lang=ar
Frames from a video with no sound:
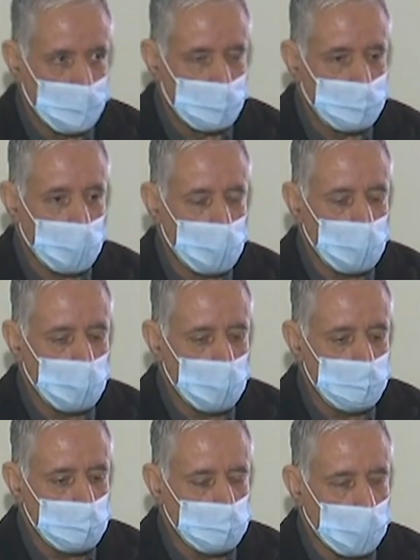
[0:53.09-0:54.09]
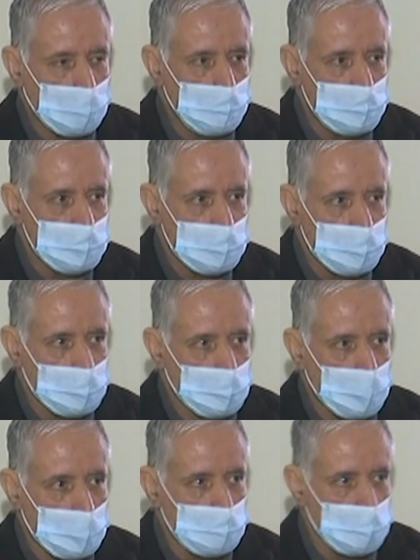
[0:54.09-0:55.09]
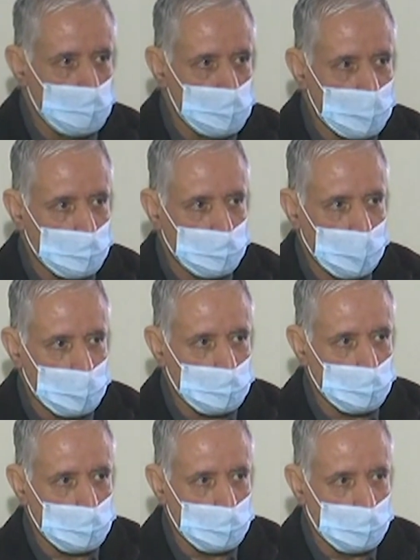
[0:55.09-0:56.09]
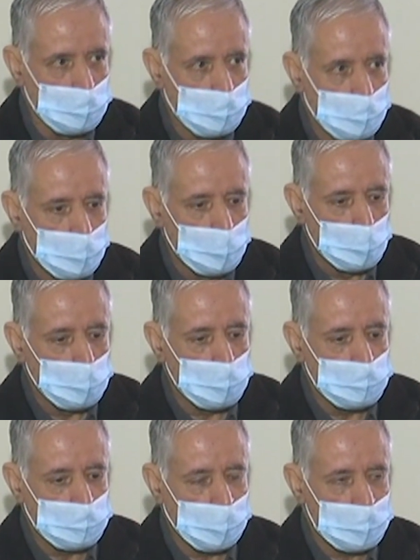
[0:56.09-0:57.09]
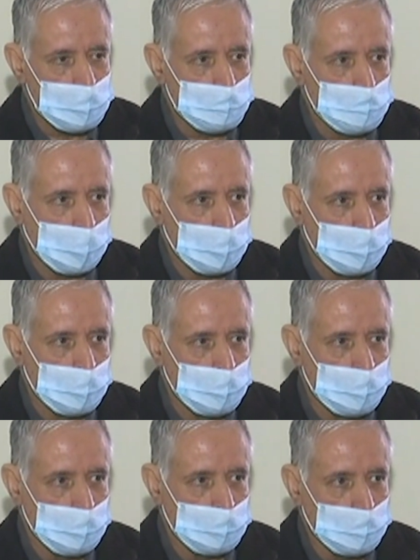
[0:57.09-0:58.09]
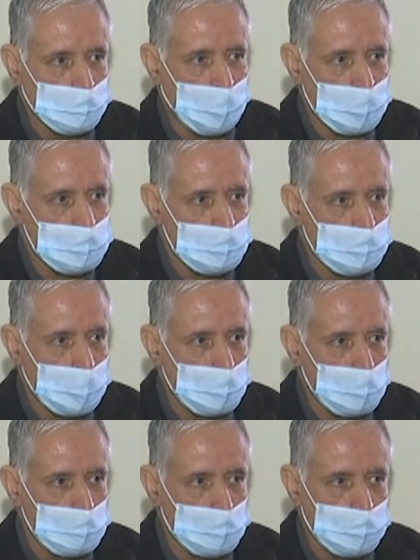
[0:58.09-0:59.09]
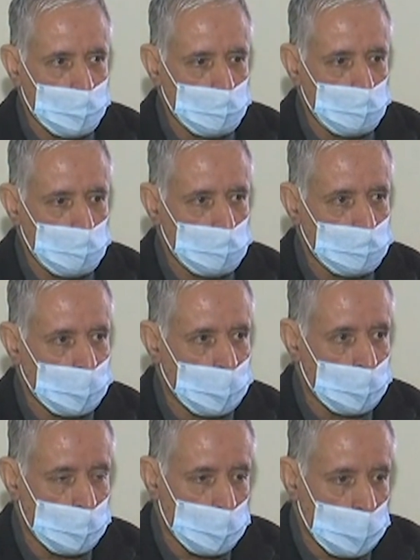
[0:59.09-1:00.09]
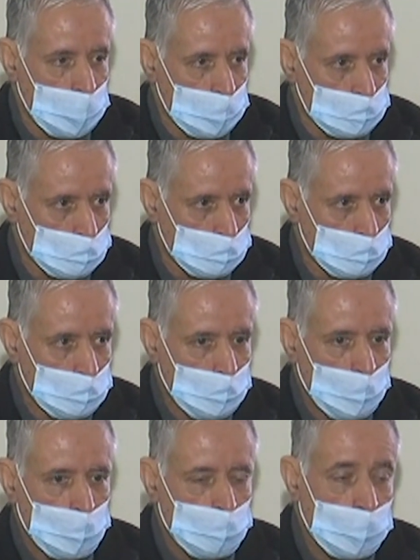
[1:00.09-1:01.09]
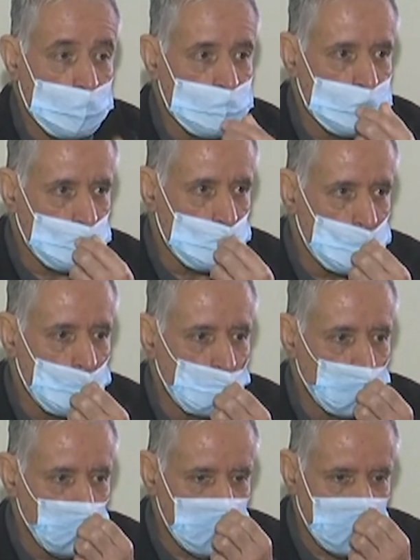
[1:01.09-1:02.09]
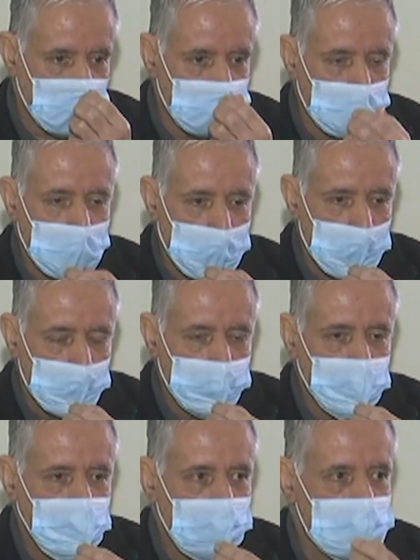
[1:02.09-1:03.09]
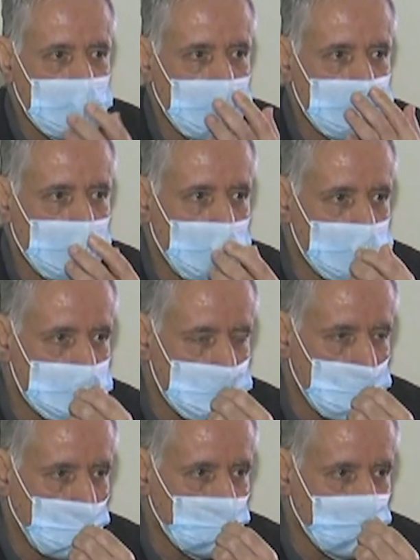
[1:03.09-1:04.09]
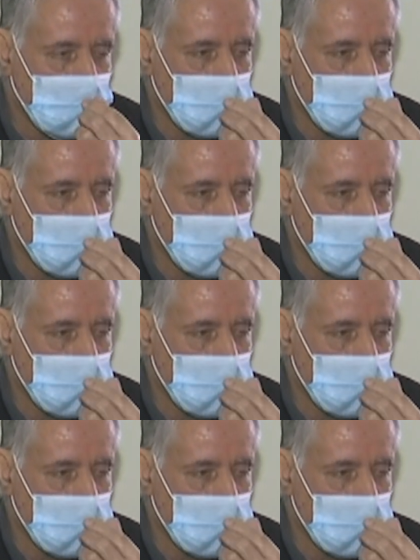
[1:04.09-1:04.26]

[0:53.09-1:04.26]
فعلمت وانا بالجسر انه اخوك مصاب في الاردن وانت لازم يعني تفحص لانه ممكن تكون انت انك خالطته وقد لا تكون انت مصاب ففعلا سلمنا نفسنا يعني